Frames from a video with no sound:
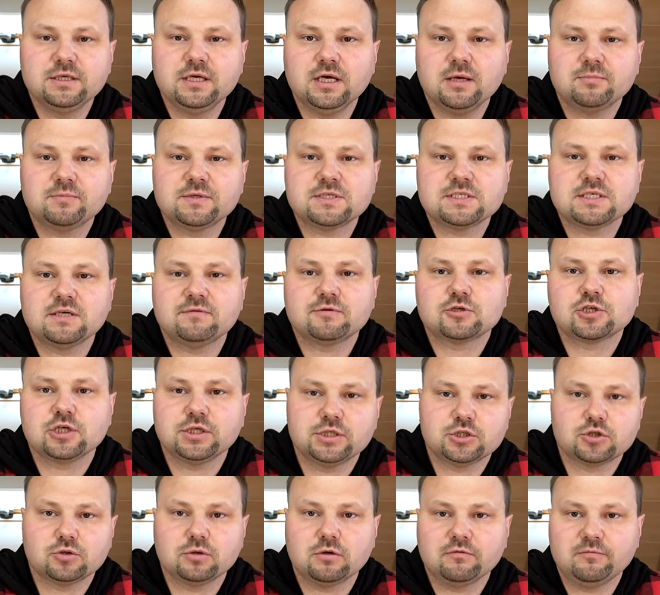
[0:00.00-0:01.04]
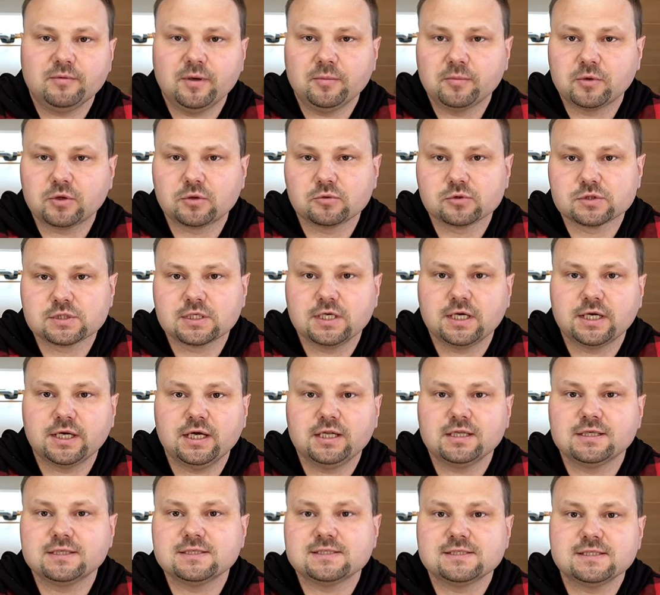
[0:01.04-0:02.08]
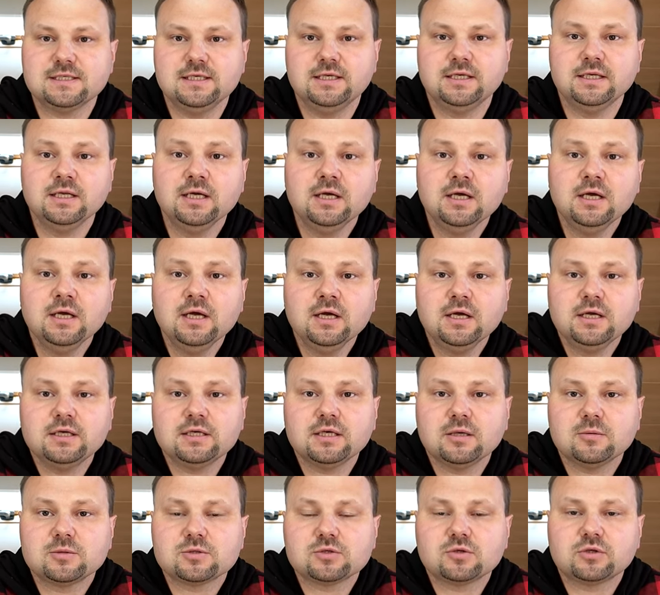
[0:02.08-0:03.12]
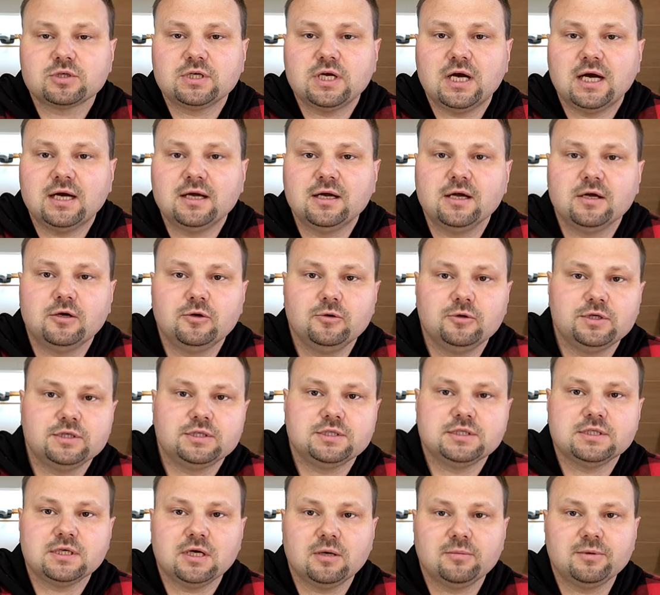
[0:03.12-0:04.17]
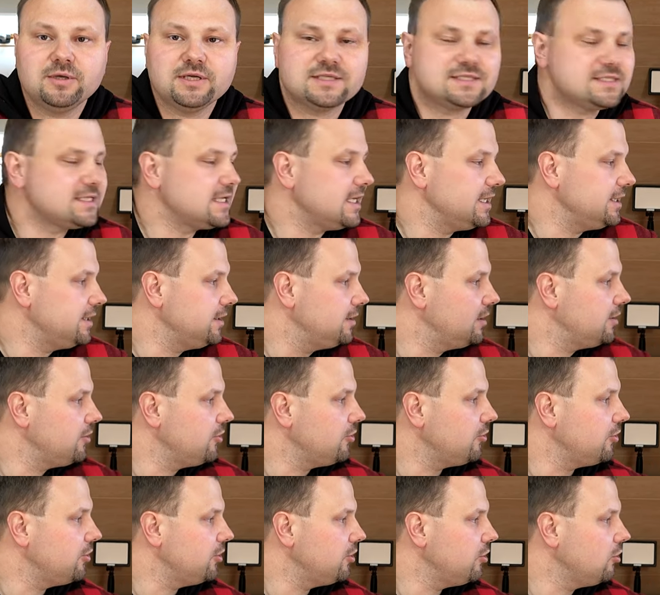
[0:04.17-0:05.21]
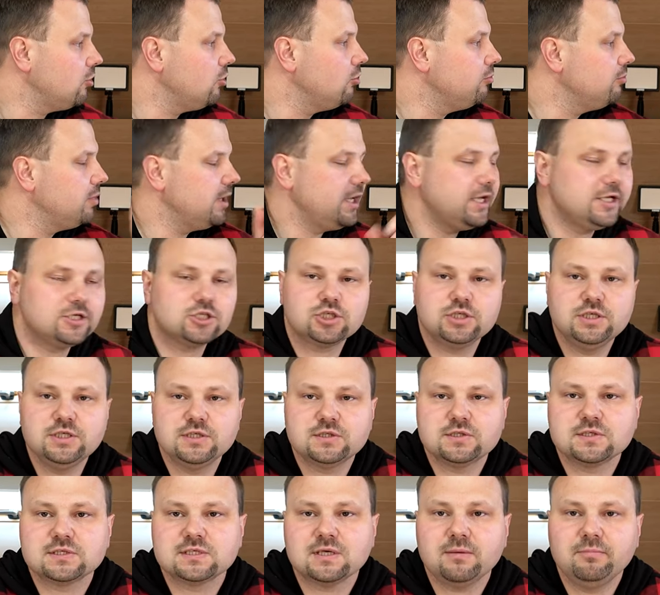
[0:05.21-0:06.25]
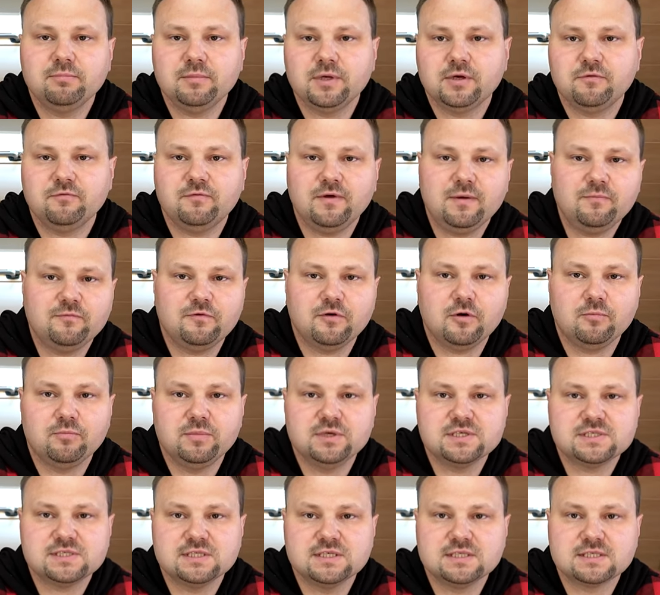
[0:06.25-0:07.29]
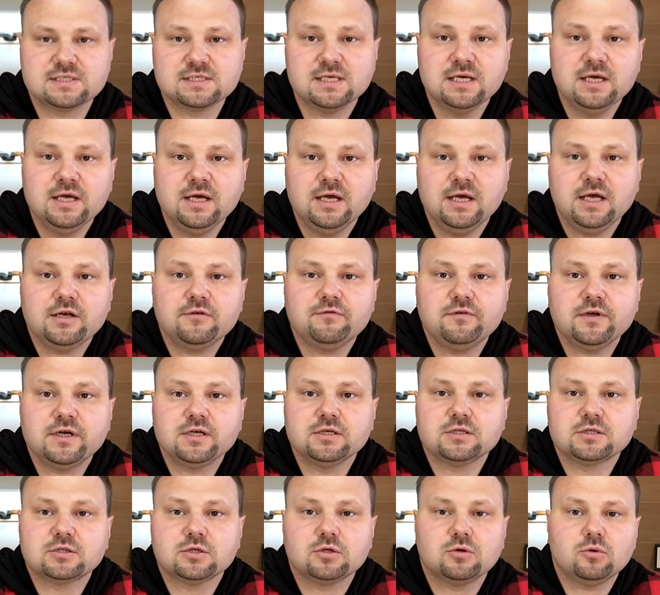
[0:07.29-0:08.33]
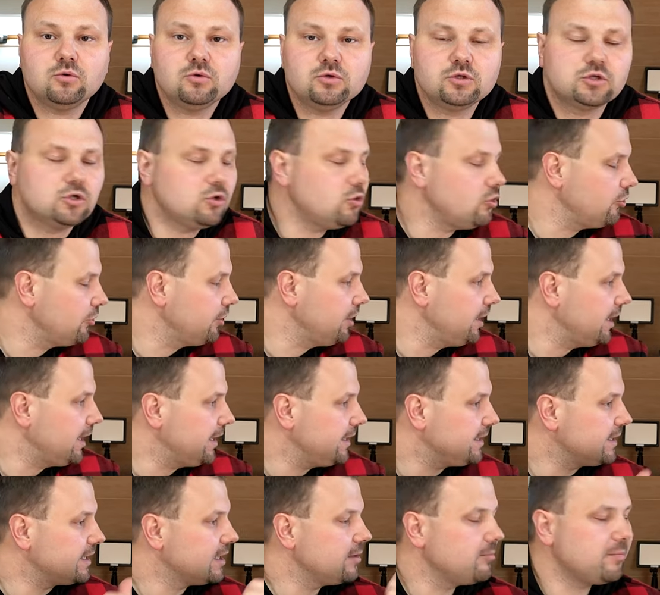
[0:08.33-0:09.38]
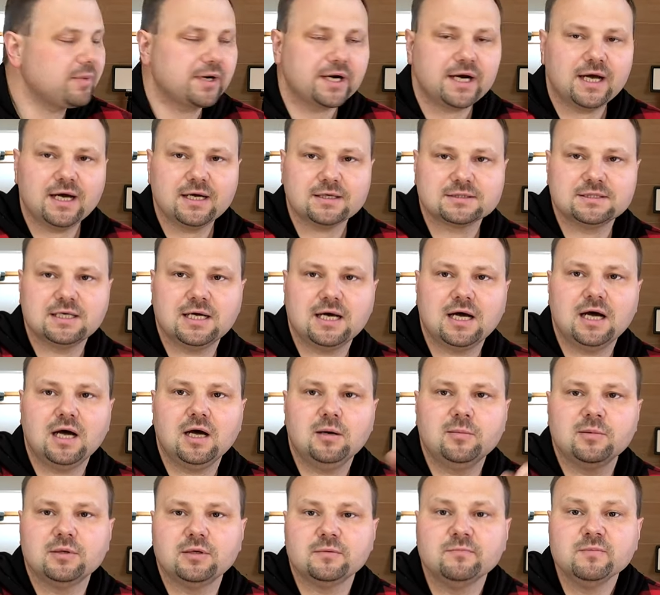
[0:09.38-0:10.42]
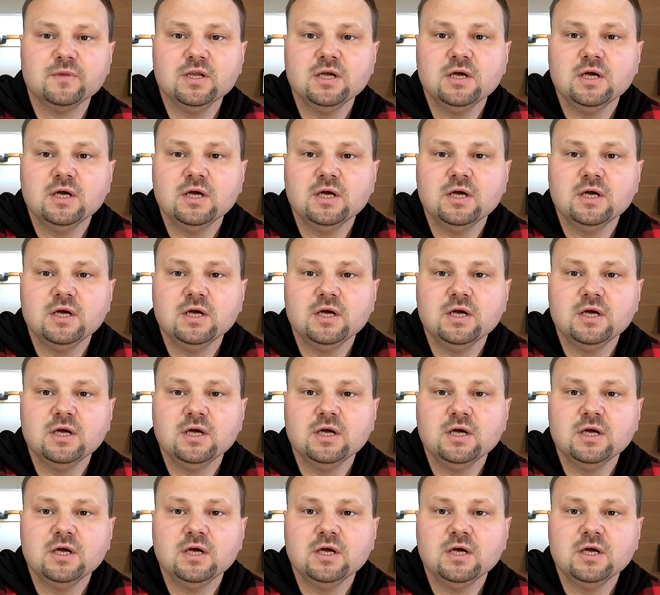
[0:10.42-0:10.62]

Ihr habt es ja wahrscheinlich schon auf meinem großen Kanal gesehen. Ich habe es dort ja angekündigt. Ich habe jetzt eine neue Homepage, die ich zusammen mit Web for Business entwickelt und online gebracht habe.